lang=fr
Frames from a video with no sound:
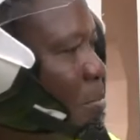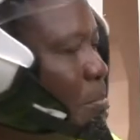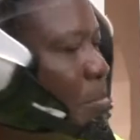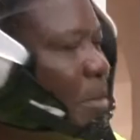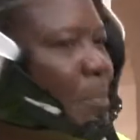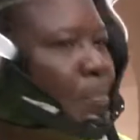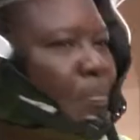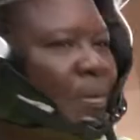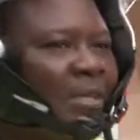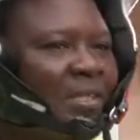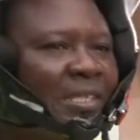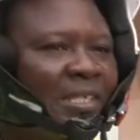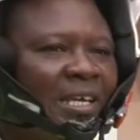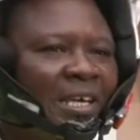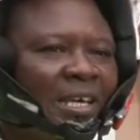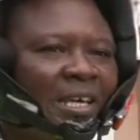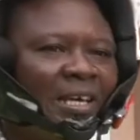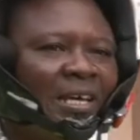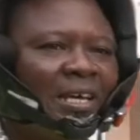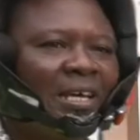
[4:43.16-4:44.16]
mais
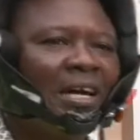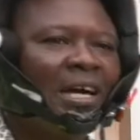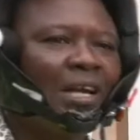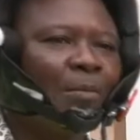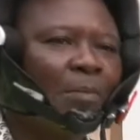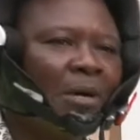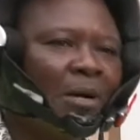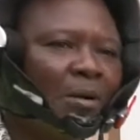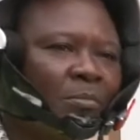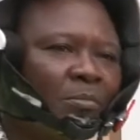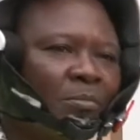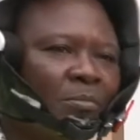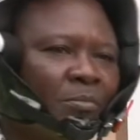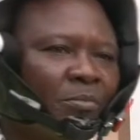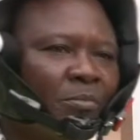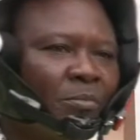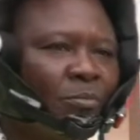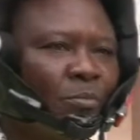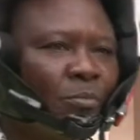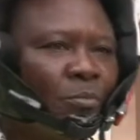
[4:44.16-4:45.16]
pensez également
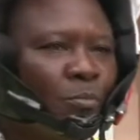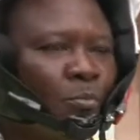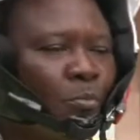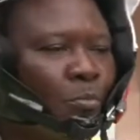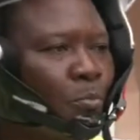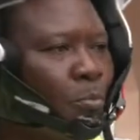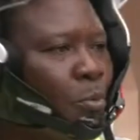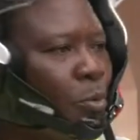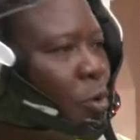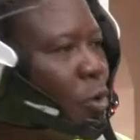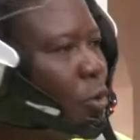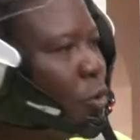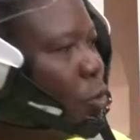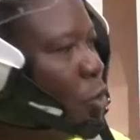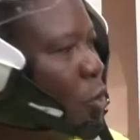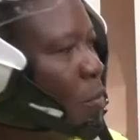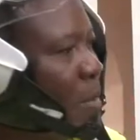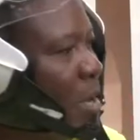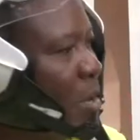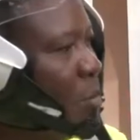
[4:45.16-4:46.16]
pour que
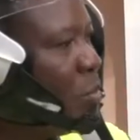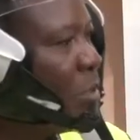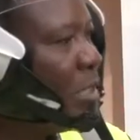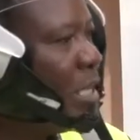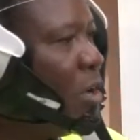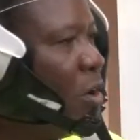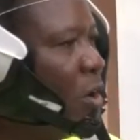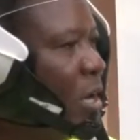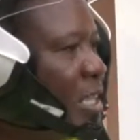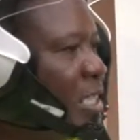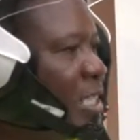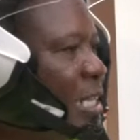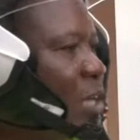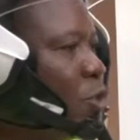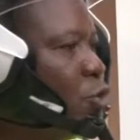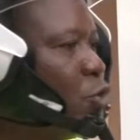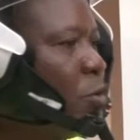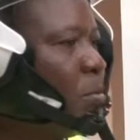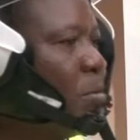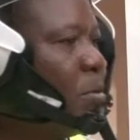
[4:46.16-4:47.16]
demain nous ayons les
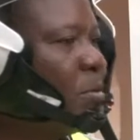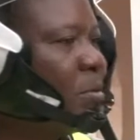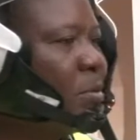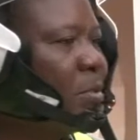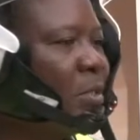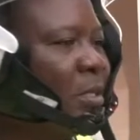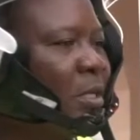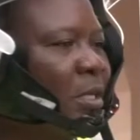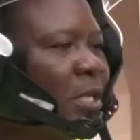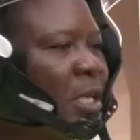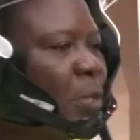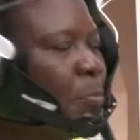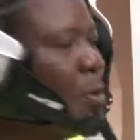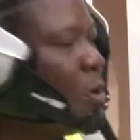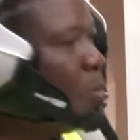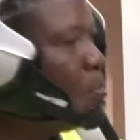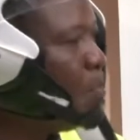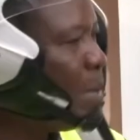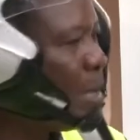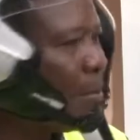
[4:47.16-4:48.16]
chasubles qui
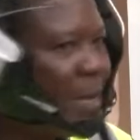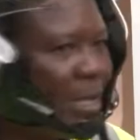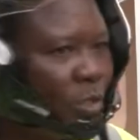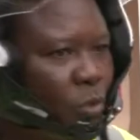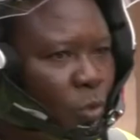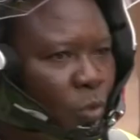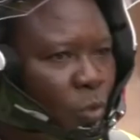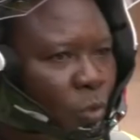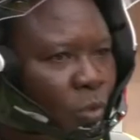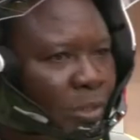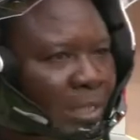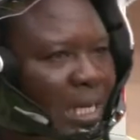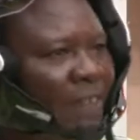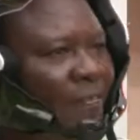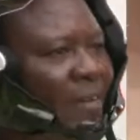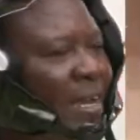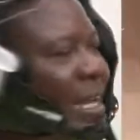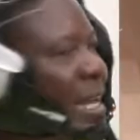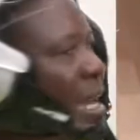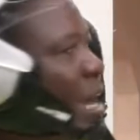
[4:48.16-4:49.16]
peuvent nous permettre de
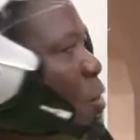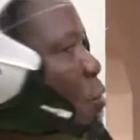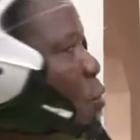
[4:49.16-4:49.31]
travailler la